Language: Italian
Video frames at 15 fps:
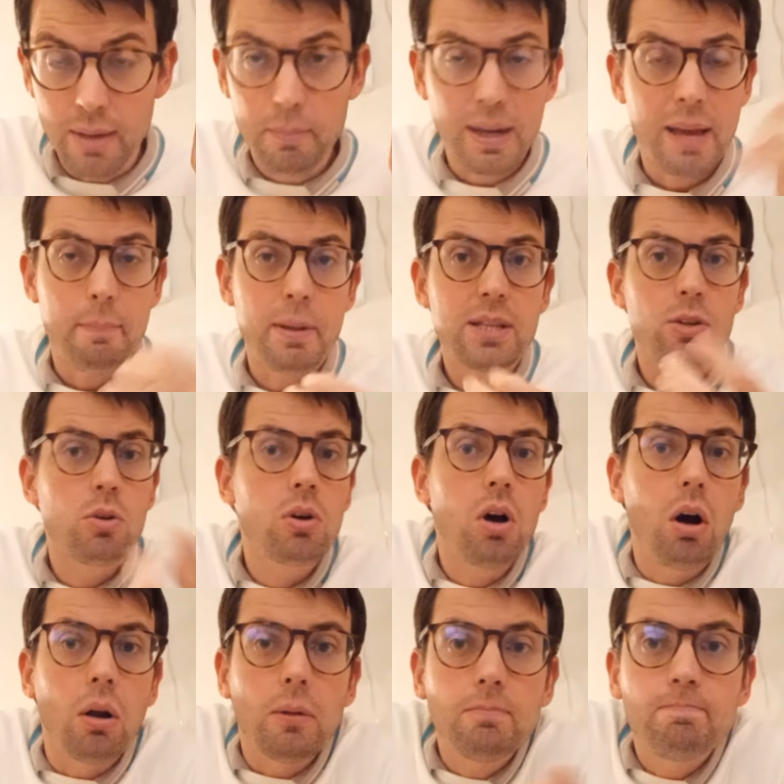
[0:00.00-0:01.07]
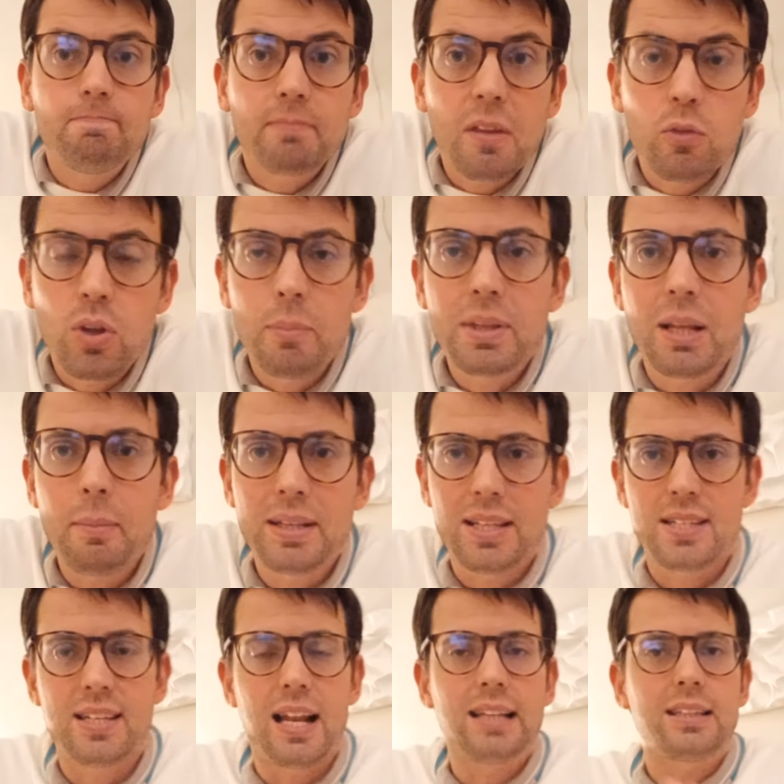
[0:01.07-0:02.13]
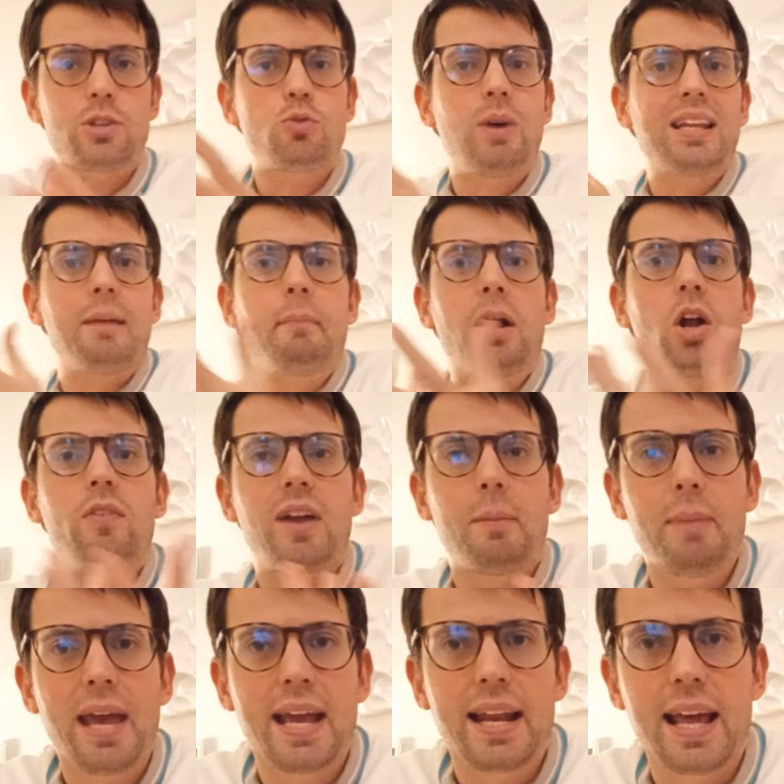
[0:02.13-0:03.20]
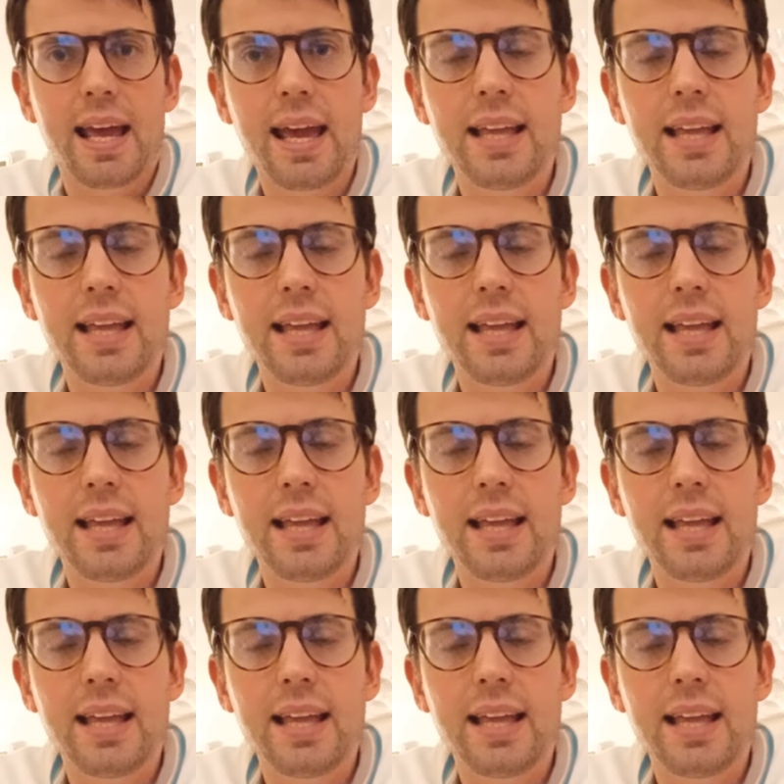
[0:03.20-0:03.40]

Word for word: perché prendere un gol, fondamentalmente se l'altra squadra manovra bene